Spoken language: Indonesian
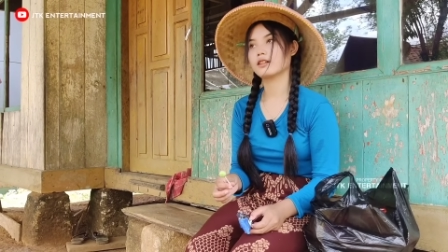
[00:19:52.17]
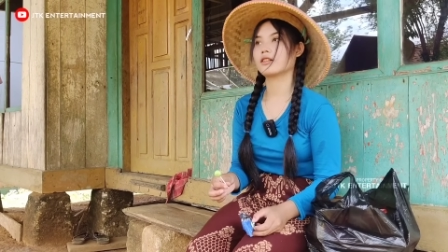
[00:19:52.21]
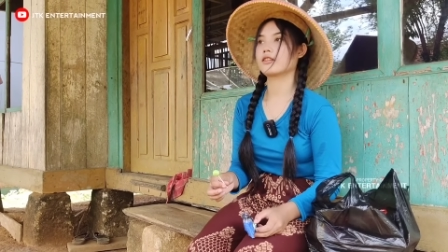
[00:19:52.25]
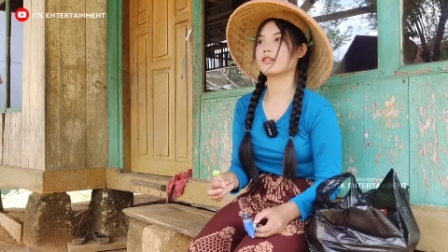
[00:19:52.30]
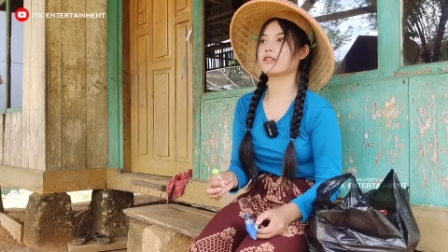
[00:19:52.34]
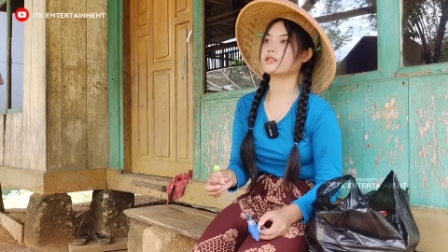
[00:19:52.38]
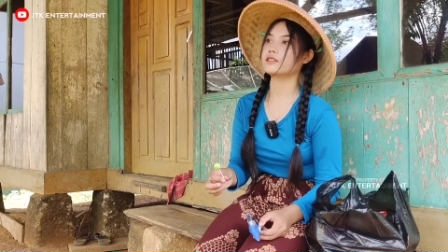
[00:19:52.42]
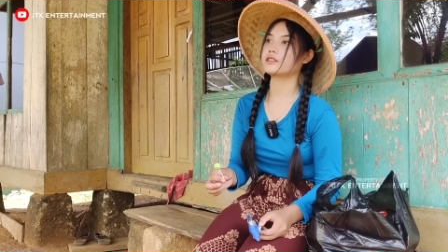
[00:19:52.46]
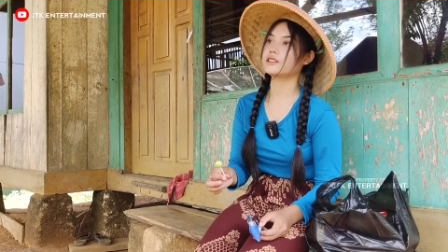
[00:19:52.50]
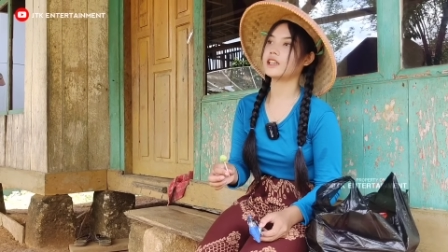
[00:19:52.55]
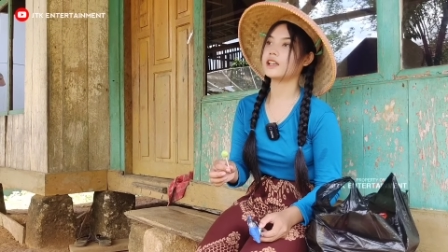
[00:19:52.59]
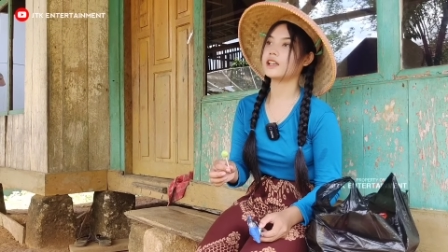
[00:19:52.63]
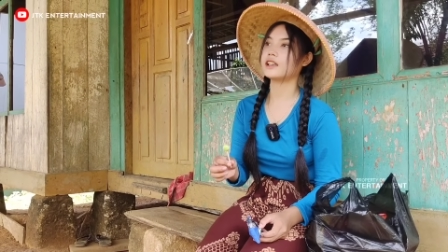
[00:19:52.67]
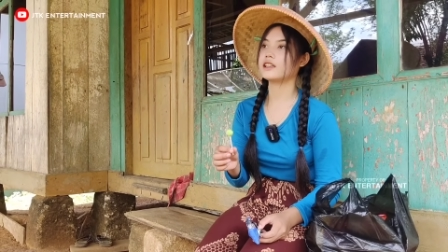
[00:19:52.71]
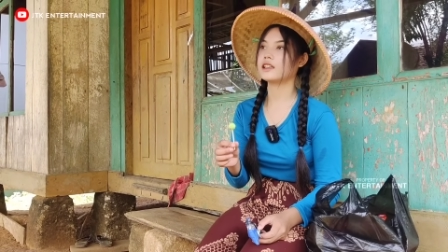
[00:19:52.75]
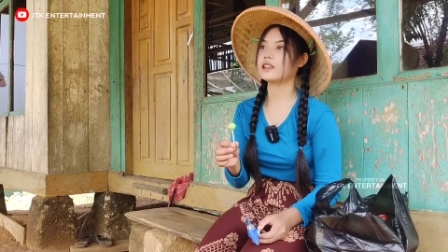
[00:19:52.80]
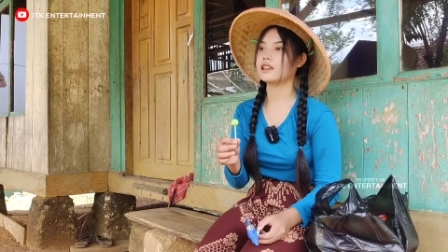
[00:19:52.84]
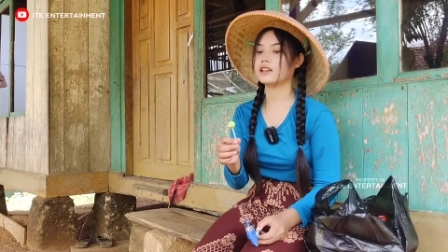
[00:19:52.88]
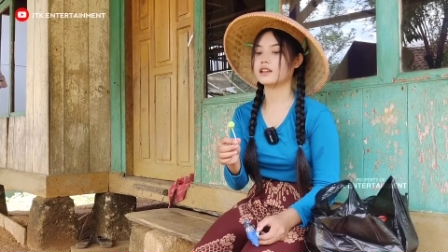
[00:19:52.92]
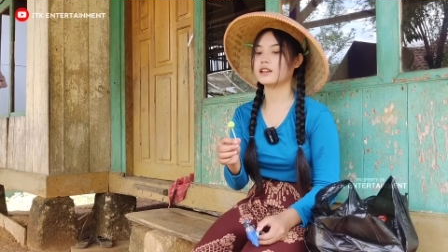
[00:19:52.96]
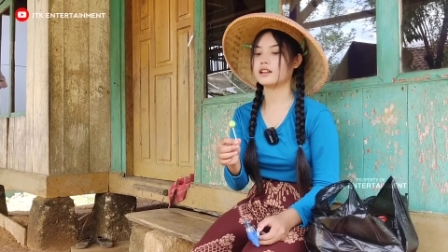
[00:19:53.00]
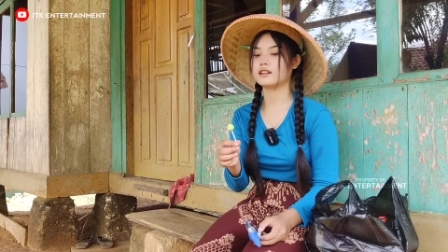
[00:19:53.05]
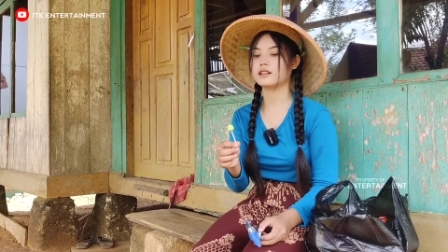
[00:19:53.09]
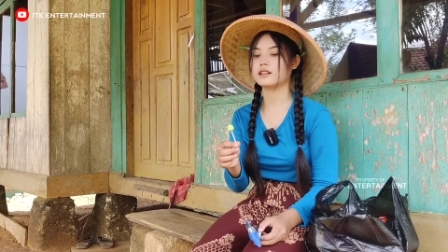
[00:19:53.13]

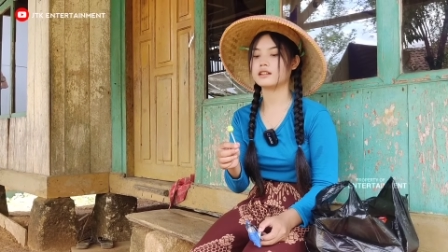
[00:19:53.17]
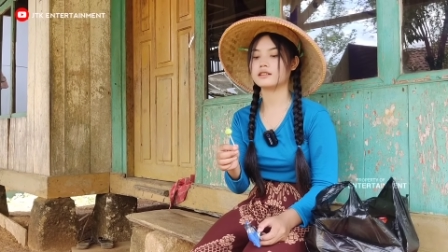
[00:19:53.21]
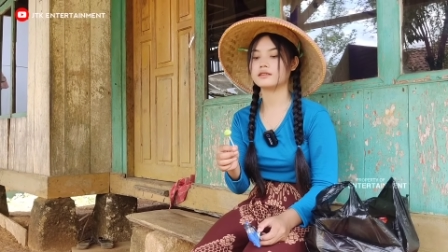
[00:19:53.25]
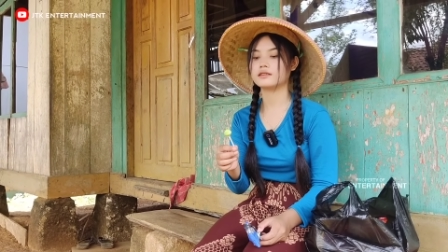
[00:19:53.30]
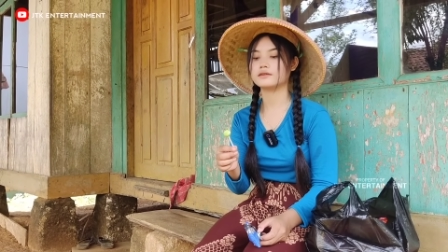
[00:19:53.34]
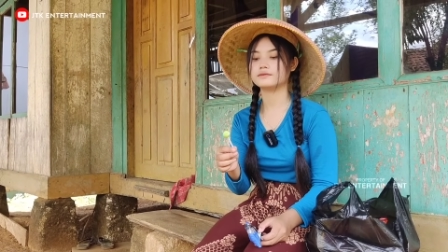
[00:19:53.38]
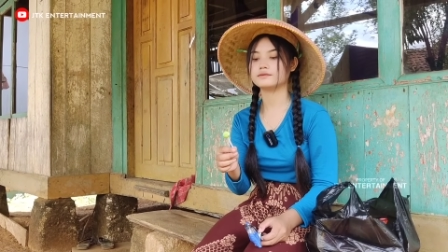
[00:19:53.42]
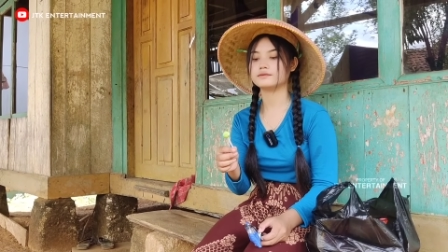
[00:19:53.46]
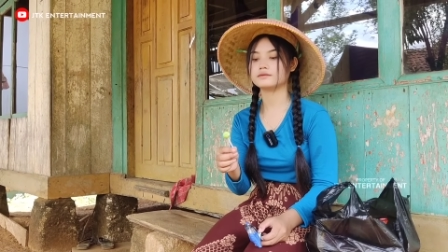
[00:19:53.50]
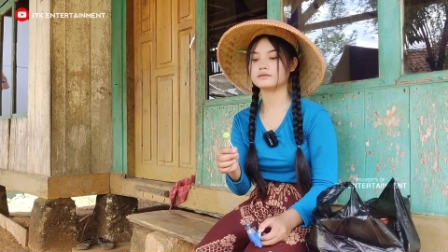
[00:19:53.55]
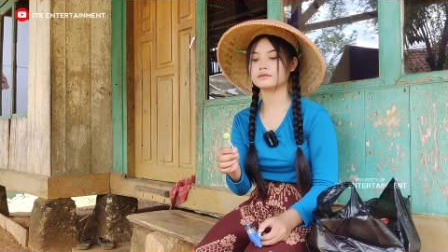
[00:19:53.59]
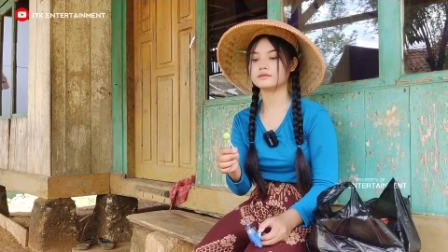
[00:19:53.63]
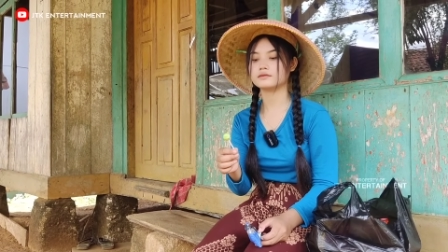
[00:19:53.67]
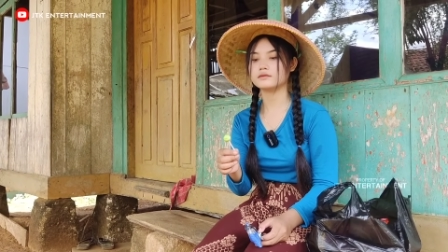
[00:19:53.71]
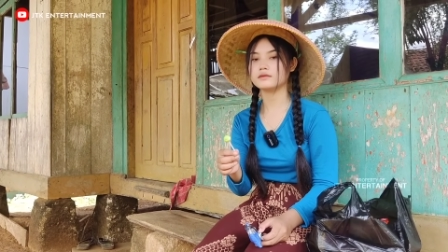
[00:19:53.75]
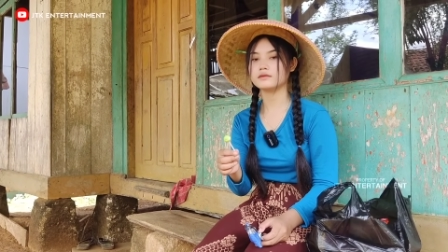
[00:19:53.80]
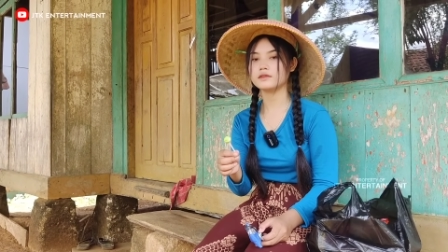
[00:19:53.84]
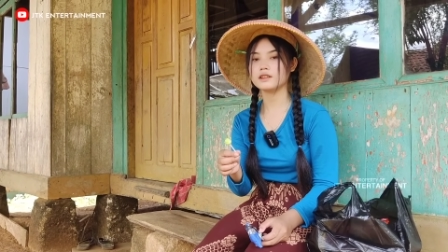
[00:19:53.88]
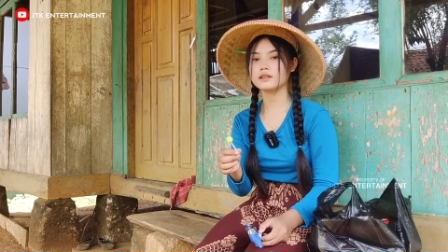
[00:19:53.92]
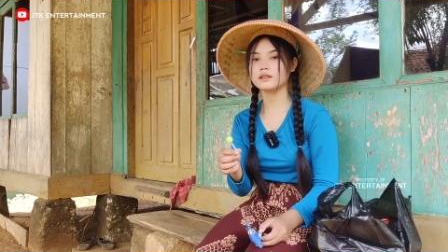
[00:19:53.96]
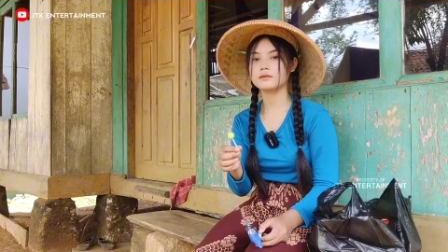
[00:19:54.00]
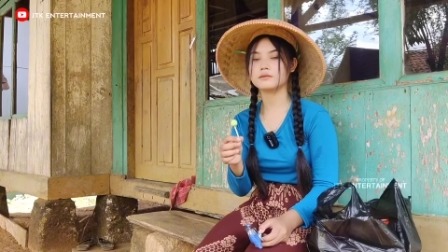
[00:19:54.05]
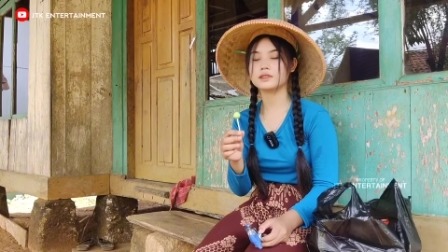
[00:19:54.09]
Kojeknya kecil.